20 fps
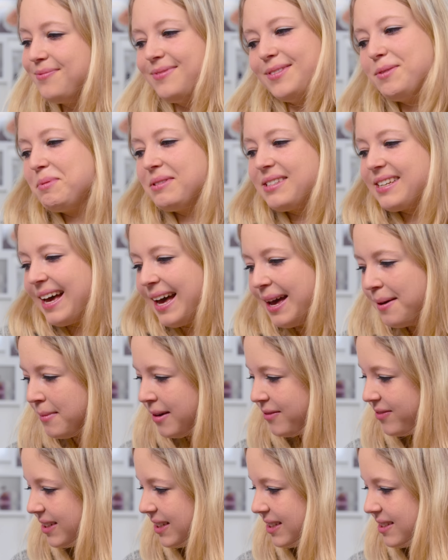die übertreiben
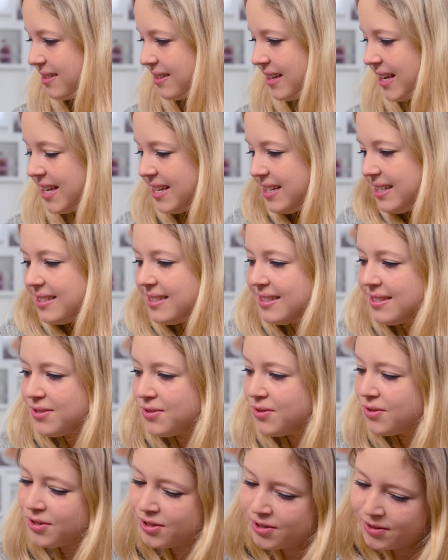einfach nicht so gern. Die sind
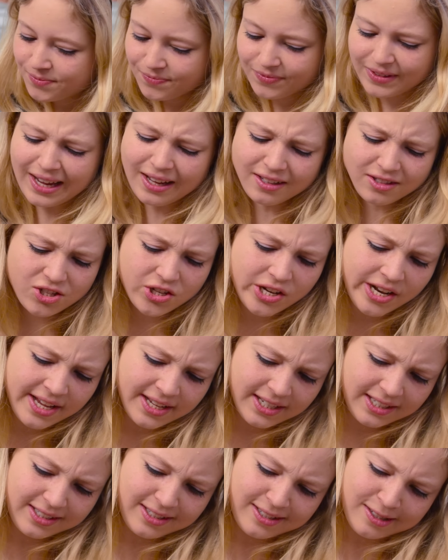so ganz
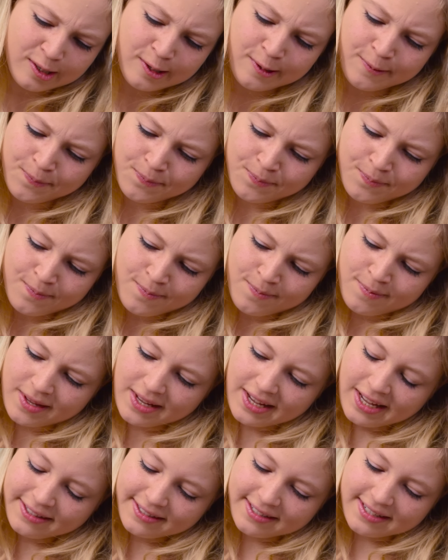schlicht,
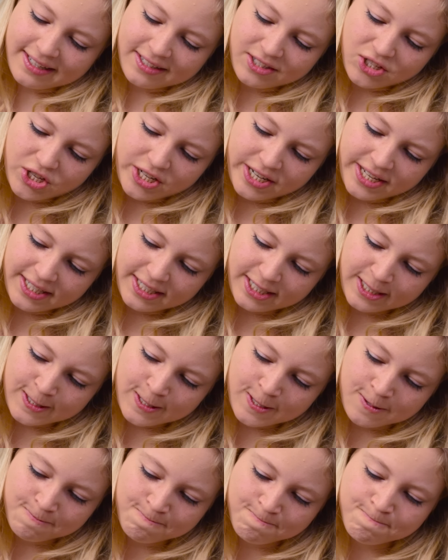ganz, ganz
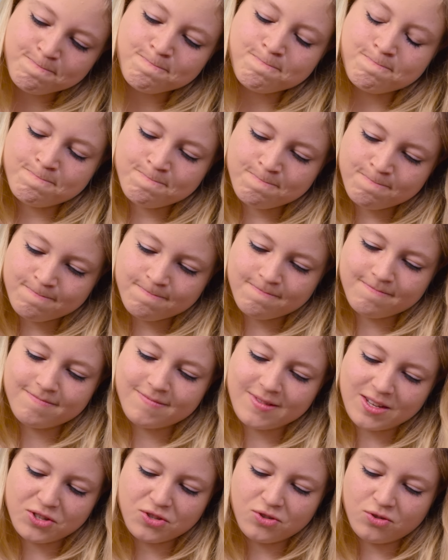schlicht. Mhm.
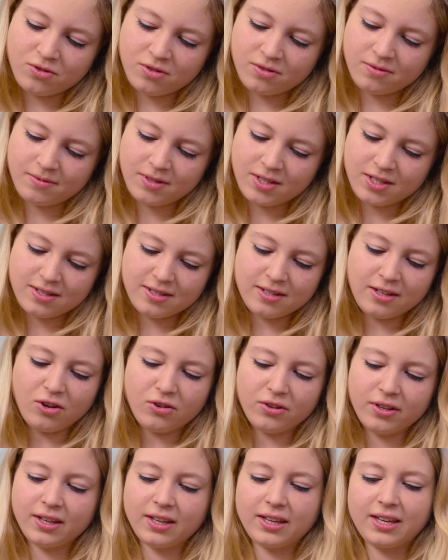So sind
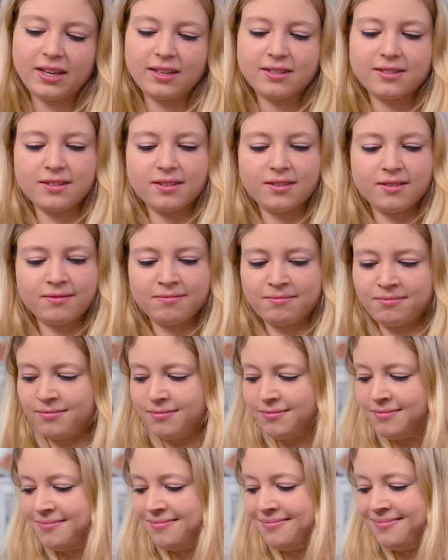auch ihre Kekse.
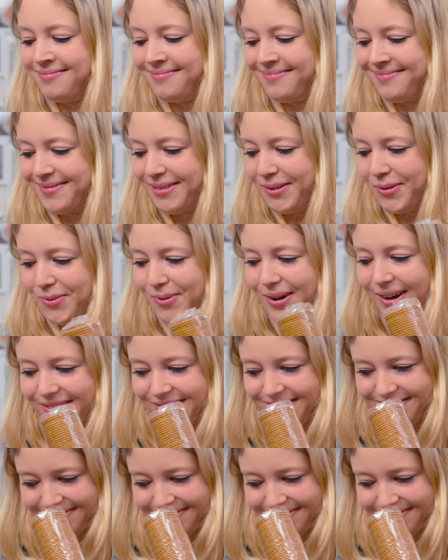Wow.